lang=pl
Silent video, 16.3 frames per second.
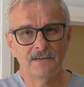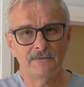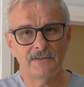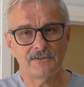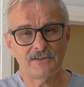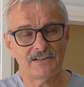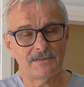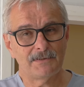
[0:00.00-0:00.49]

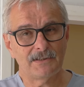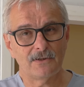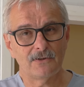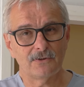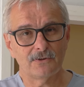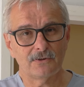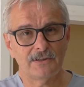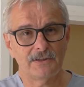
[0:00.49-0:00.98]
więc czasami taka
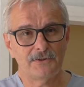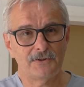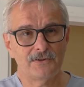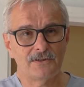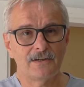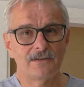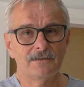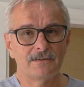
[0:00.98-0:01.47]
kontrola
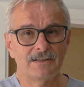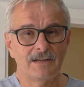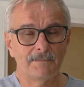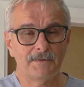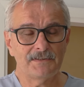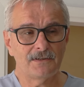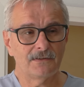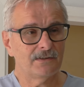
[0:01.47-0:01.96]
ciśnienia dla
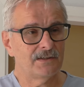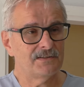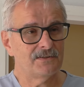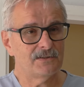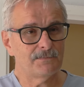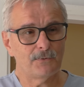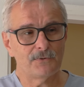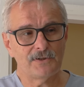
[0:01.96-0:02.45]
pacjenta jest
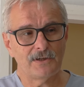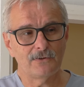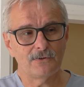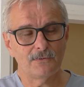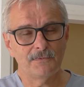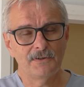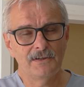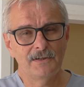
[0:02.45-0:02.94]

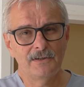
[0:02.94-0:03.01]
niespodzianką,